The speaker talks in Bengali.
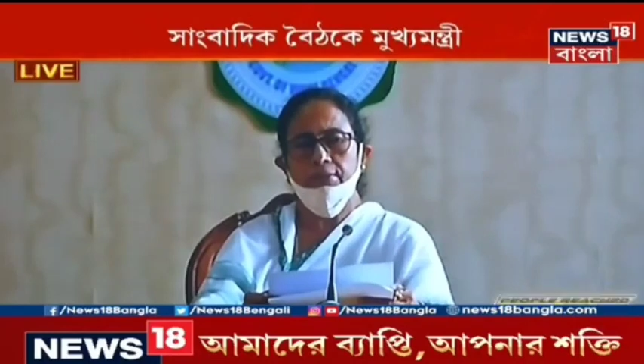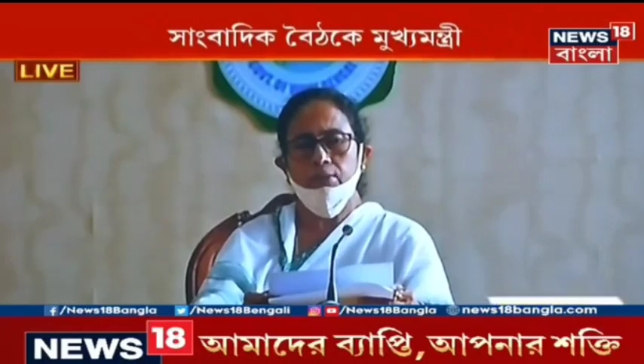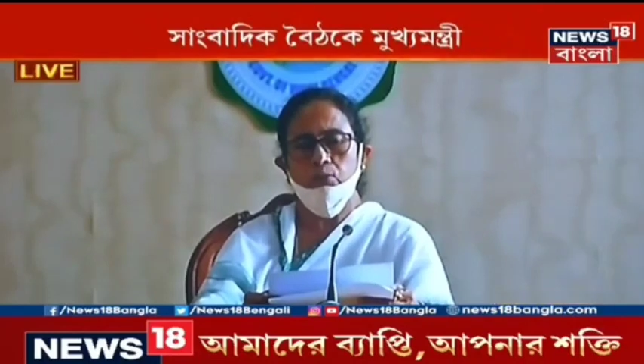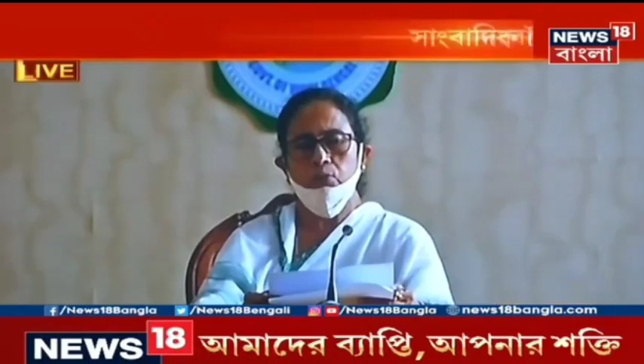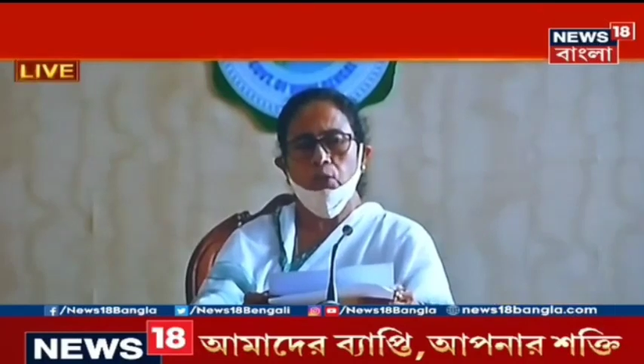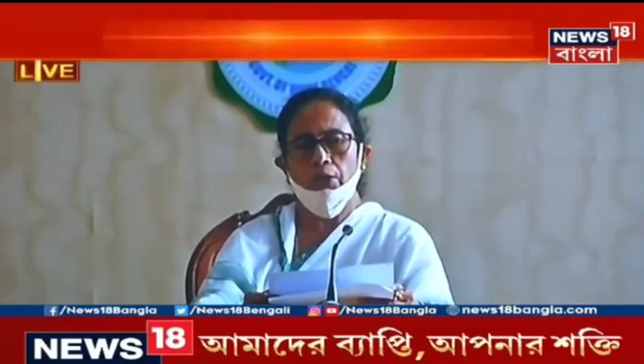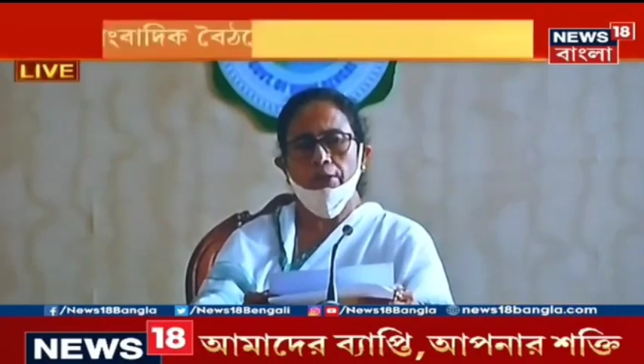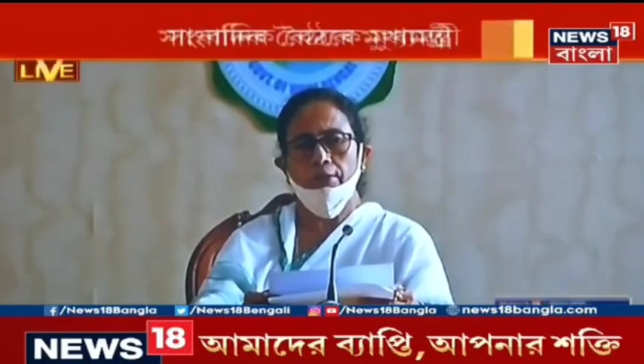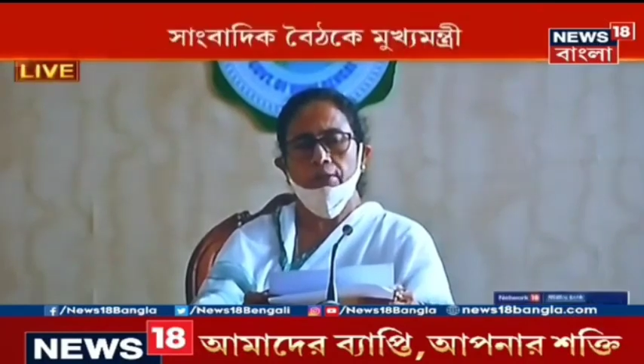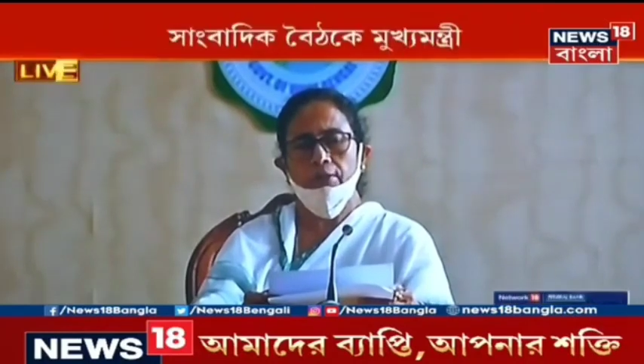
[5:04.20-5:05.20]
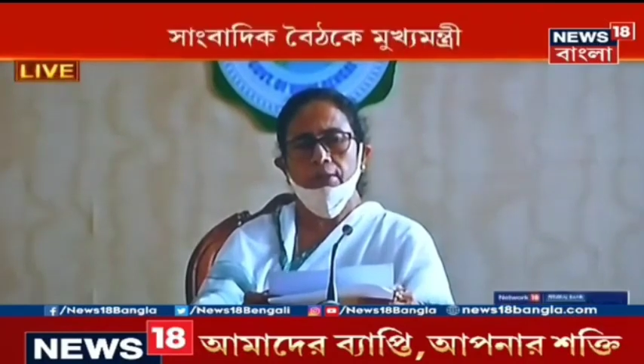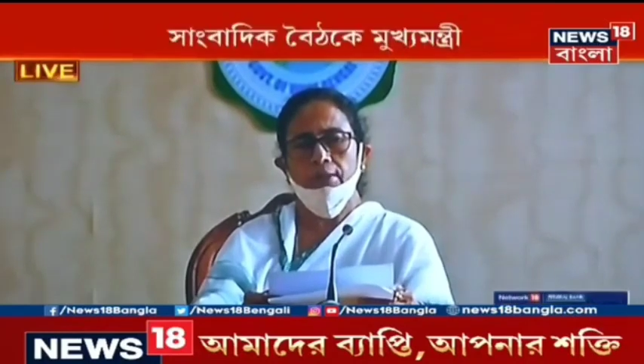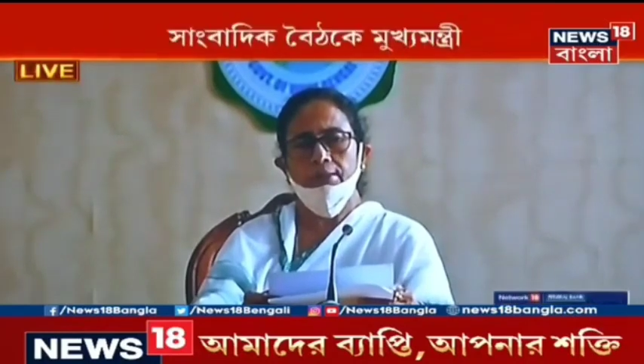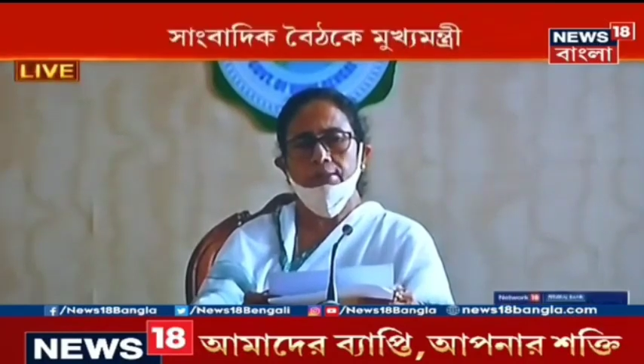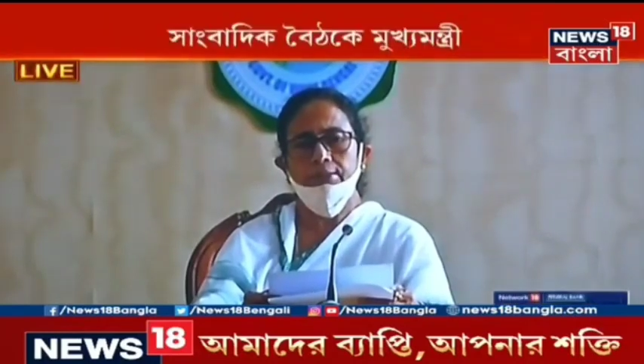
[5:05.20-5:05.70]
যে চিন্তা করতে হয়
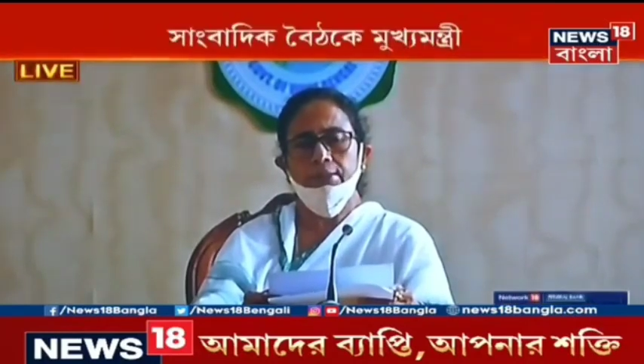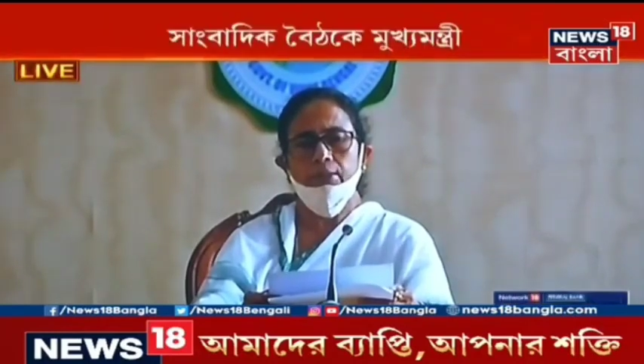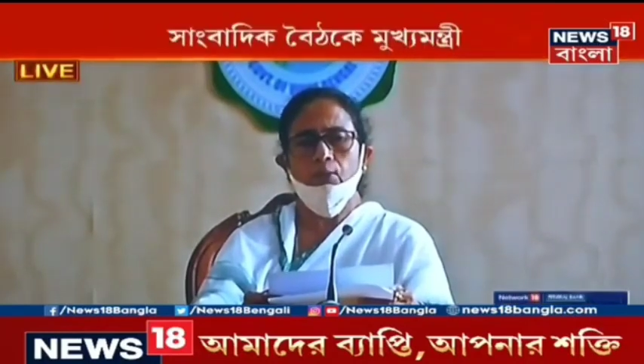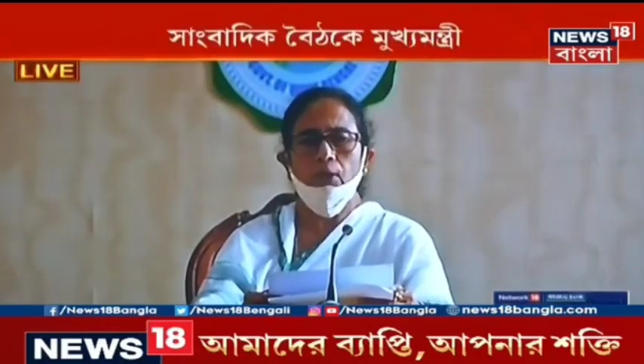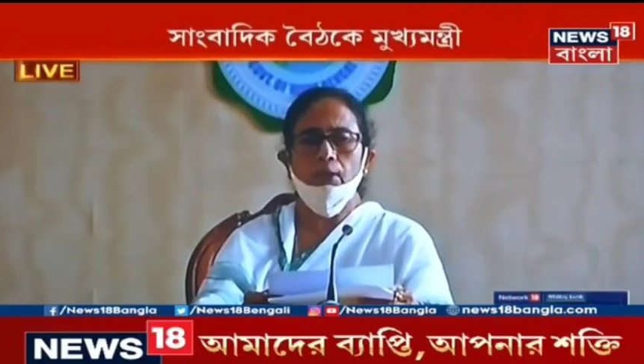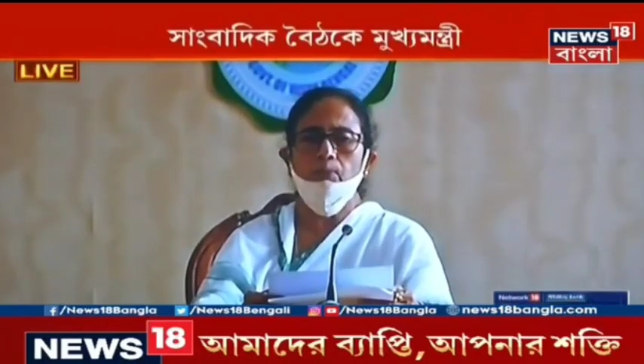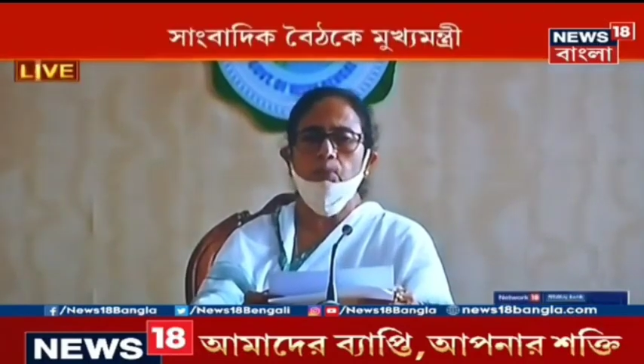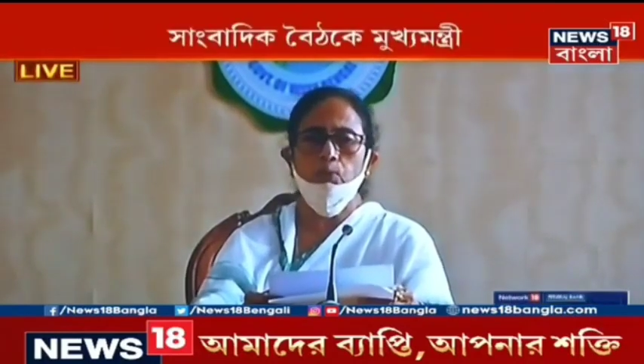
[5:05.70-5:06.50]
এই চিন্তাটা করার